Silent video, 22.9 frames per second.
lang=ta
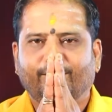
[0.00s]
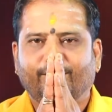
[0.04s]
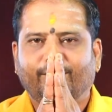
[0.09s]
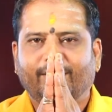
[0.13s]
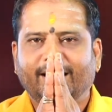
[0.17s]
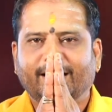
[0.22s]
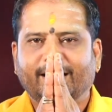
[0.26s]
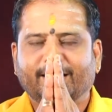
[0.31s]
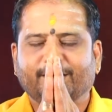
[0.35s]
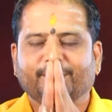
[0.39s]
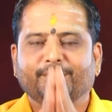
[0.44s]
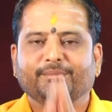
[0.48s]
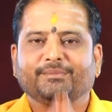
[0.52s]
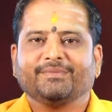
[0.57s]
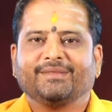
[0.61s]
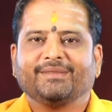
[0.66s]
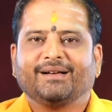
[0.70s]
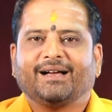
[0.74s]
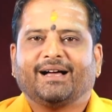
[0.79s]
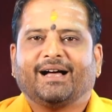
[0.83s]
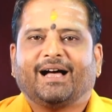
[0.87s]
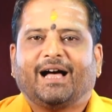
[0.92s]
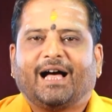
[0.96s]
வணக்கம்
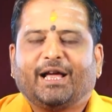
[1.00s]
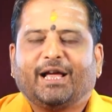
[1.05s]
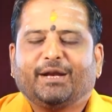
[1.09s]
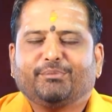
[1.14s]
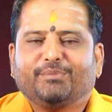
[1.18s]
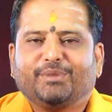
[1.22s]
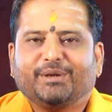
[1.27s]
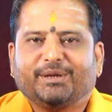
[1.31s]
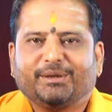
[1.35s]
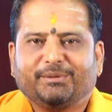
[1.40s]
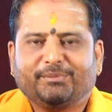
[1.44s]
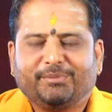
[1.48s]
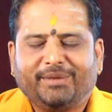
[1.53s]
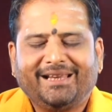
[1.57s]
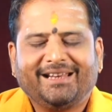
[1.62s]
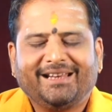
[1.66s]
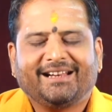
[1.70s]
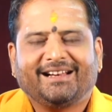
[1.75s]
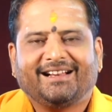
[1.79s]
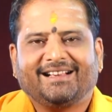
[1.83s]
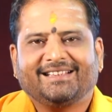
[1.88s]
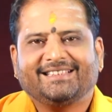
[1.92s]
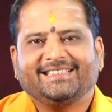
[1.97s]
அன்பு
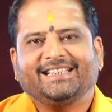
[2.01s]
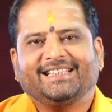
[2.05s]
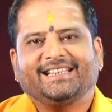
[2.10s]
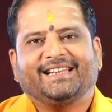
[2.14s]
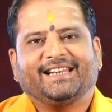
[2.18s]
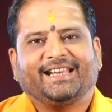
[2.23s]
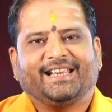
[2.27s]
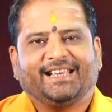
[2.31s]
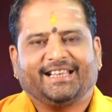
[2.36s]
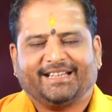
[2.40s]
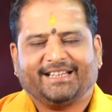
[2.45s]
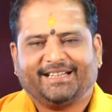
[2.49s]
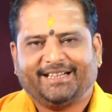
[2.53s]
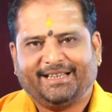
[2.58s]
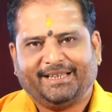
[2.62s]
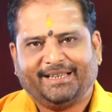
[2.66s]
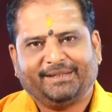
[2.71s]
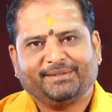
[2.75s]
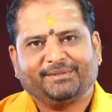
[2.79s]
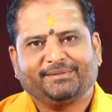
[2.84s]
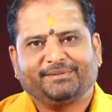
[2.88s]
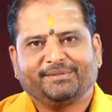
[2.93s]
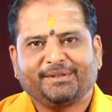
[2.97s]
மீனராசி நேயர்களே
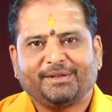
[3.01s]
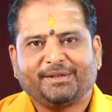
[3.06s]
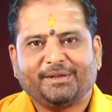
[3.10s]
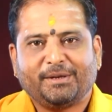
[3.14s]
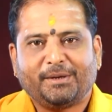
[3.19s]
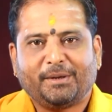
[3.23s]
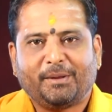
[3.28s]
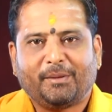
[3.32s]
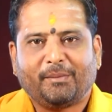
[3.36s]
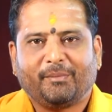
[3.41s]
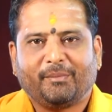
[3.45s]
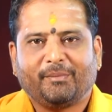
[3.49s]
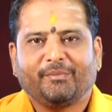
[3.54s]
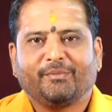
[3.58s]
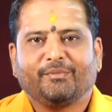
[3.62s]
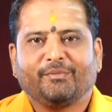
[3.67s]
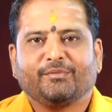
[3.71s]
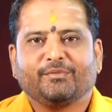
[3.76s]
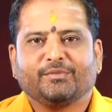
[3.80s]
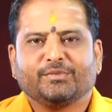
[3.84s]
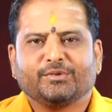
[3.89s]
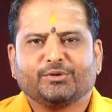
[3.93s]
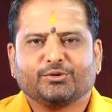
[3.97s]

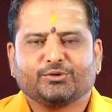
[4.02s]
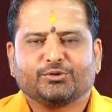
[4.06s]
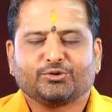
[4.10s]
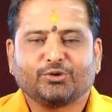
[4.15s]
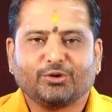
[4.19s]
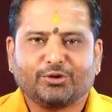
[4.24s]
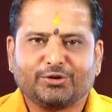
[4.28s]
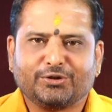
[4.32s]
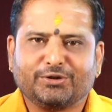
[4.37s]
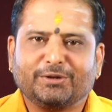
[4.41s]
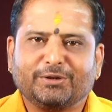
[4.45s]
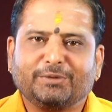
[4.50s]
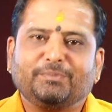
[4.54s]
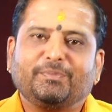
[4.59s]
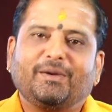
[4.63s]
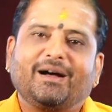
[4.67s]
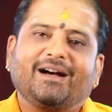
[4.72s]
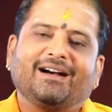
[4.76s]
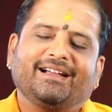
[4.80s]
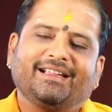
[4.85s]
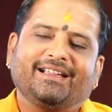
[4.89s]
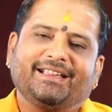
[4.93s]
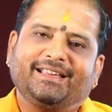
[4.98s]

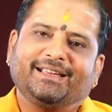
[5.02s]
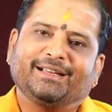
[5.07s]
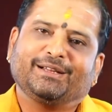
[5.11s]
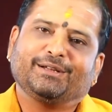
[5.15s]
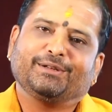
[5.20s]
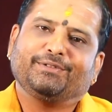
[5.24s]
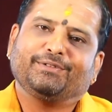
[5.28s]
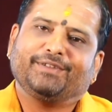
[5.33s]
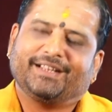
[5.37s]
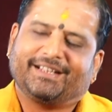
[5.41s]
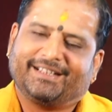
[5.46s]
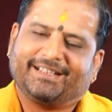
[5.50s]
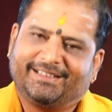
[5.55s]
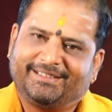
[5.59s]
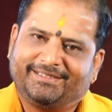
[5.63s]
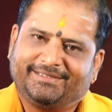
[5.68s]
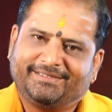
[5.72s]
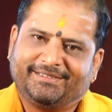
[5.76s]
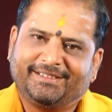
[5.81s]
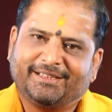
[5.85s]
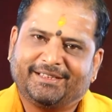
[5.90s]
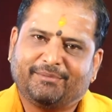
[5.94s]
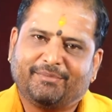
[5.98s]
சுறுசுறுப்பாக இயங்குவீர்கள்
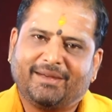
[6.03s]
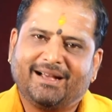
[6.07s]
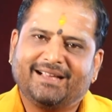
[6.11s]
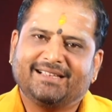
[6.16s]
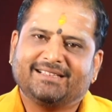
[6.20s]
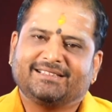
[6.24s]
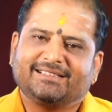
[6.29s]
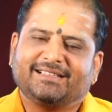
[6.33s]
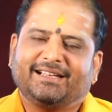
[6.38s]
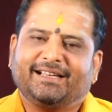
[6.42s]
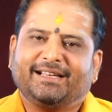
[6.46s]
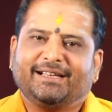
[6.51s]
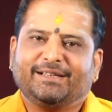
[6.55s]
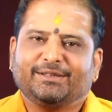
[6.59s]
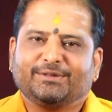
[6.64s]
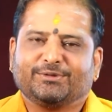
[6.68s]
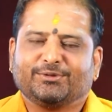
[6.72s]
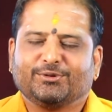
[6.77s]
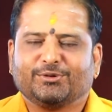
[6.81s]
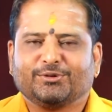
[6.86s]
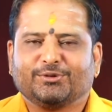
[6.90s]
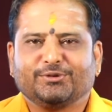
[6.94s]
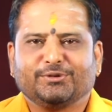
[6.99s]
இந்த மாதத்தில்
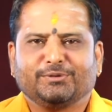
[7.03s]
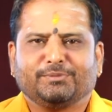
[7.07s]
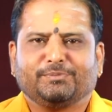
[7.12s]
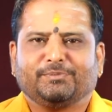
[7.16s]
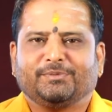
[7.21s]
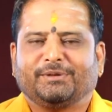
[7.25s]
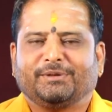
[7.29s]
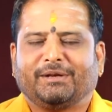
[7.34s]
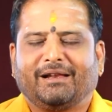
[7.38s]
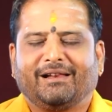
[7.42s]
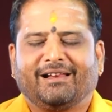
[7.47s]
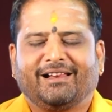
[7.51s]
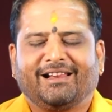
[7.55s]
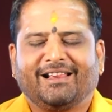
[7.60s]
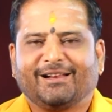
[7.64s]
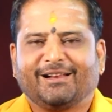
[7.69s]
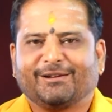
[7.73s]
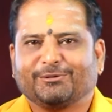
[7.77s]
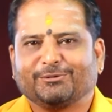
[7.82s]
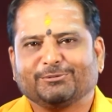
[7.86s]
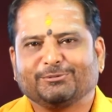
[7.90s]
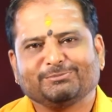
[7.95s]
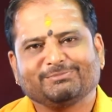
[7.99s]
சுறுசுறுப்பு நல்லா
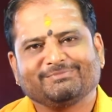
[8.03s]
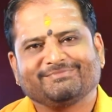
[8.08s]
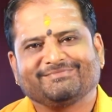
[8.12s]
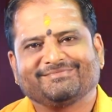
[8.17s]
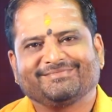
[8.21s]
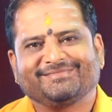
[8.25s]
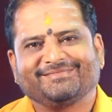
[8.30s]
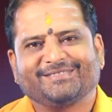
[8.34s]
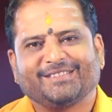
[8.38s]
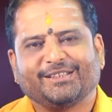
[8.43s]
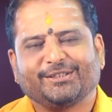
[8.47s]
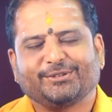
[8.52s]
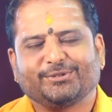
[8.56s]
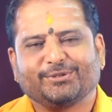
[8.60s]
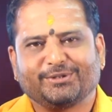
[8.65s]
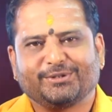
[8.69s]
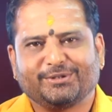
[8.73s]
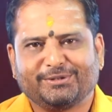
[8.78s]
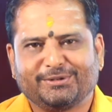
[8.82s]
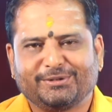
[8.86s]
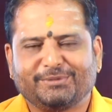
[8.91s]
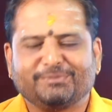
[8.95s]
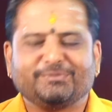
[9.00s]
இருக்கும் இந்த
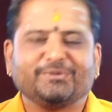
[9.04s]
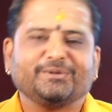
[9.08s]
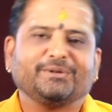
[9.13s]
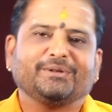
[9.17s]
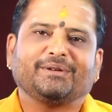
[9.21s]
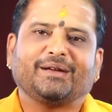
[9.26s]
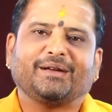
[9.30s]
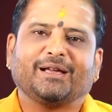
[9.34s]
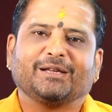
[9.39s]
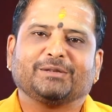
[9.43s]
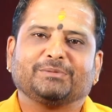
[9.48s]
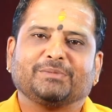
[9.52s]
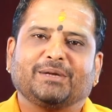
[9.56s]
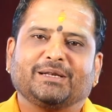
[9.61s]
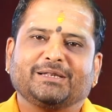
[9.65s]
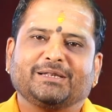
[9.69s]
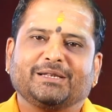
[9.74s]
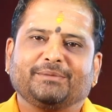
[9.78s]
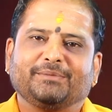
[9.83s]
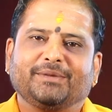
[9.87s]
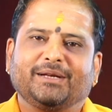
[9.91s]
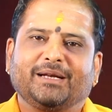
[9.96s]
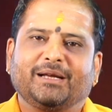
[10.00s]
சுறுசுறுப்பு அது
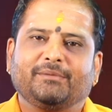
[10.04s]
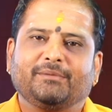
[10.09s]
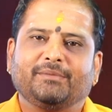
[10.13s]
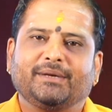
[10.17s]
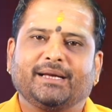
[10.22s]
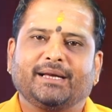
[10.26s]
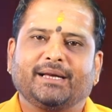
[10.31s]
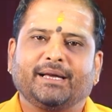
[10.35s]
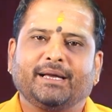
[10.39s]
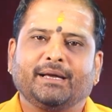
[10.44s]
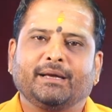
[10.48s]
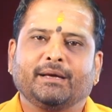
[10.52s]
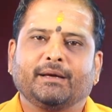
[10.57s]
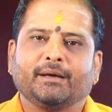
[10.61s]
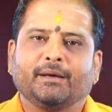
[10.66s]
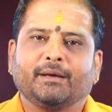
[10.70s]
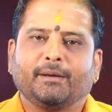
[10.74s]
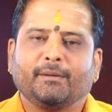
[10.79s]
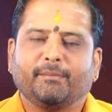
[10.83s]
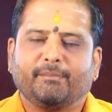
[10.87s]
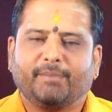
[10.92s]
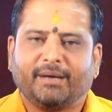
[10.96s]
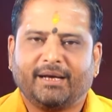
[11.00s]
மாத்திரம் இல்லாமல்
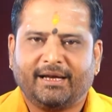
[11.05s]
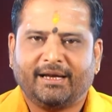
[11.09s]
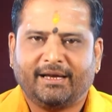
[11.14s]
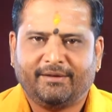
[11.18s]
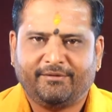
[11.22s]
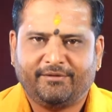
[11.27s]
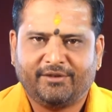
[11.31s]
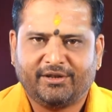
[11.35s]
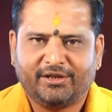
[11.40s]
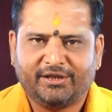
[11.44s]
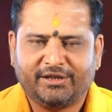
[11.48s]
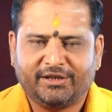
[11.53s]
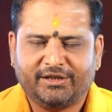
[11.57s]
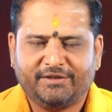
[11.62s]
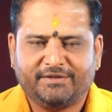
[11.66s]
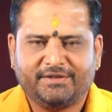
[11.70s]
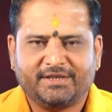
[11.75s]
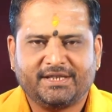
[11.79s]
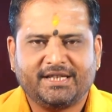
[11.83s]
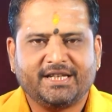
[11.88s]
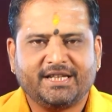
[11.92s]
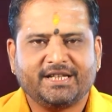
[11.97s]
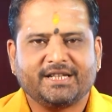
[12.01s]
பல விருந்து
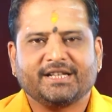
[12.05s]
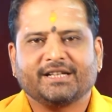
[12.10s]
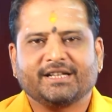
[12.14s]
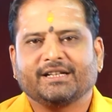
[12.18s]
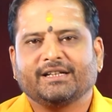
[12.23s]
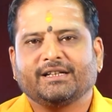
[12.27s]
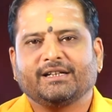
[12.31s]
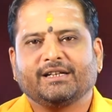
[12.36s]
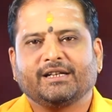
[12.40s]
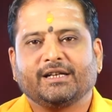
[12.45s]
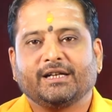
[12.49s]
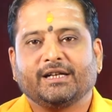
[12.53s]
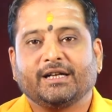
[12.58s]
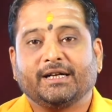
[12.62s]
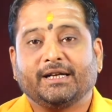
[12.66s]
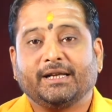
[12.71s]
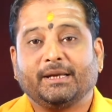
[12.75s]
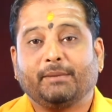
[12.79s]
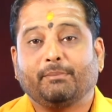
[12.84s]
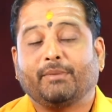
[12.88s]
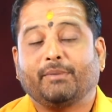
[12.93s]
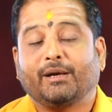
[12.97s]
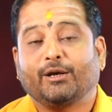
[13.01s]
விசேஷங்கள்
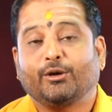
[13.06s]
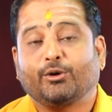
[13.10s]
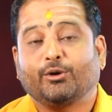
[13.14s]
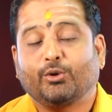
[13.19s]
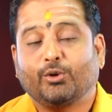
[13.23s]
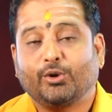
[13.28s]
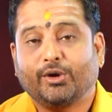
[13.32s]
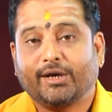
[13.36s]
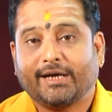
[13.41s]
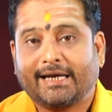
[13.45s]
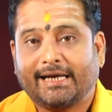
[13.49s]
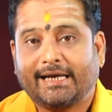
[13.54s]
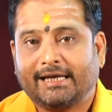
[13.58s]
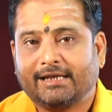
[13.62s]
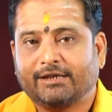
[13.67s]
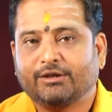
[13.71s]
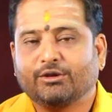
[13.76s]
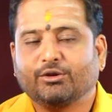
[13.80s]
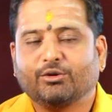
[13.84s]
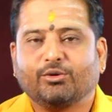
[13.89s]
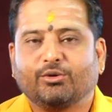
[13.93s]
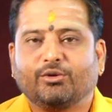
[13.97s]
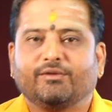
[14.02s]
இல்லாட்டி பலரோட
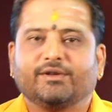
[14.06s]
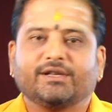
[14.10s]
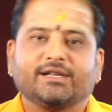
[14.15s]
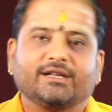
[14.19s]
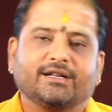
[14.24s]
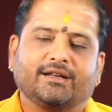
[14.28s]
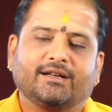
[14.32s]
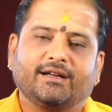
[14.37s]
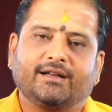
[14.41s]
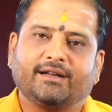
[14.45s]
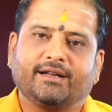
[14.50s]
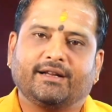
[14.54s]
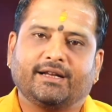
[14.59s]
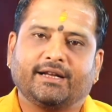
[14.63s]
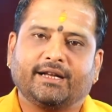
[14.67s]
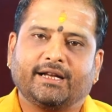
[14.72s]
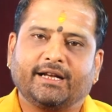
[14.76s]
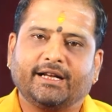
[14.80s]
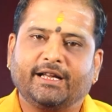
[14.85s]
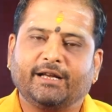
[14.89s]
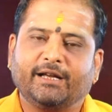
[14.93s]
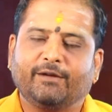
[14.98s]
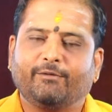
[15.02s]
கலந்து கொள்வதற்கான
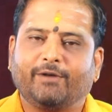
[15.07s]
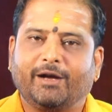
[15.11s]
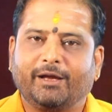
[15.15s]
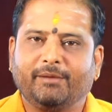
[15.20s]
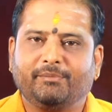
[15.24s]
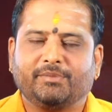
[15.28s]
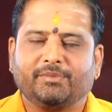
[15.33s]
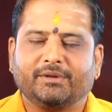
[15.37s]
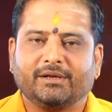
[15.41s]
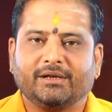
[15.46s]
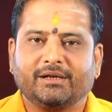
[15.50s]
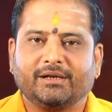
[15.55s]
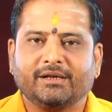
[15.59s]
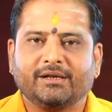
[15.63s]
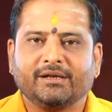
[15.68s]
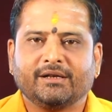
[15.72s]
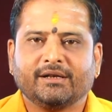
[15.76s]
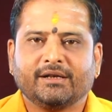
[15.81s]
நிறையா வாய்ப்புகள்